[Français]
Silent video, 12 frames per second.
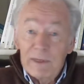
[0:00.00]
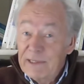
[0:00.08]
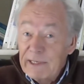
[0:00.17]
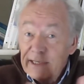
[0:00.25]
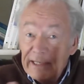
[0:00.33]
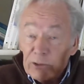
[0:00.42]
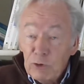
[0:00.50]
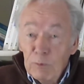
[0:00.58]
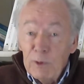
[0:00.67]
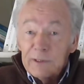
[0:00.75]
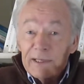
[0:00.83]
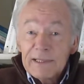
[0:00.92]
C'est
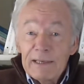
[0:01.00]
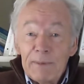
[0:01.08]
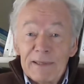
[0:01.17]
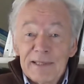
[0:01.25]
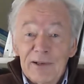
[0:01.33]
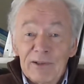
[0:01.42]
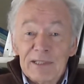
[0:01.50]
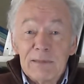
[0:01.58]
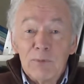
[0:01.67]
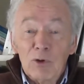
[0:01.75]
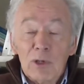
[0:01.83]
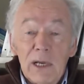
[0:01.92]
exactement ce qui s'est passé dans cette
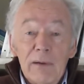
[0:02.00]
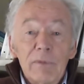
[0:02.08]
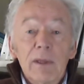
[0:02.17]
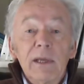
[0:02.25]
banque-là